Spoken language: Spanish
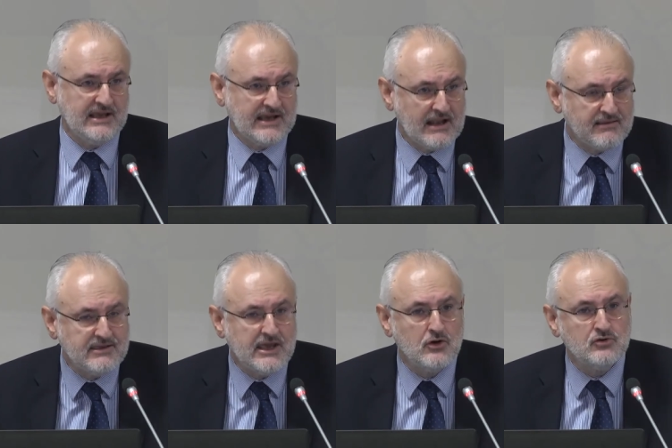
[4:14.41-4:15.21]
que
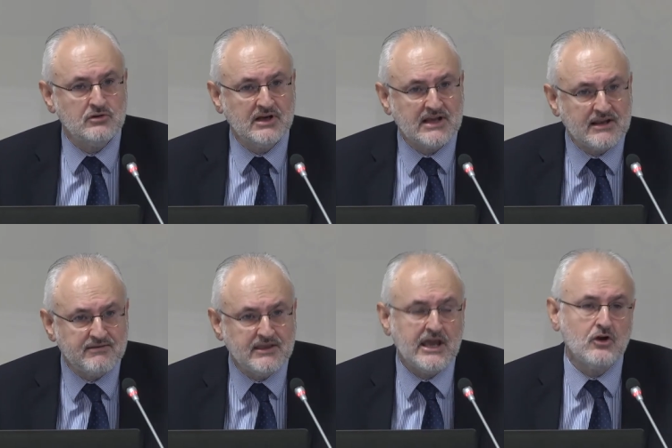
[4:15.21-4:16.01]
nacieron,
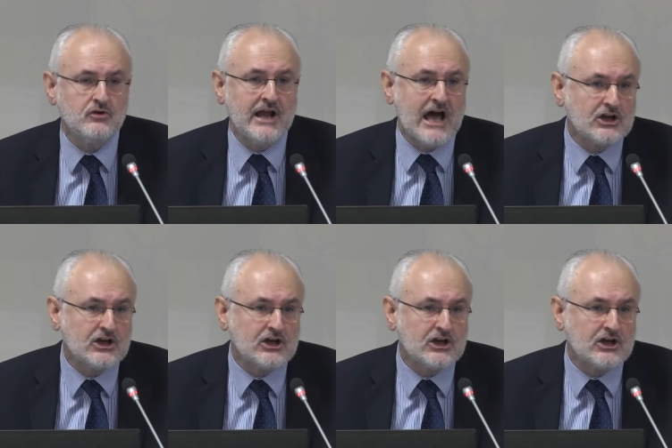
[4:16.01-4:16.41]
crecieron,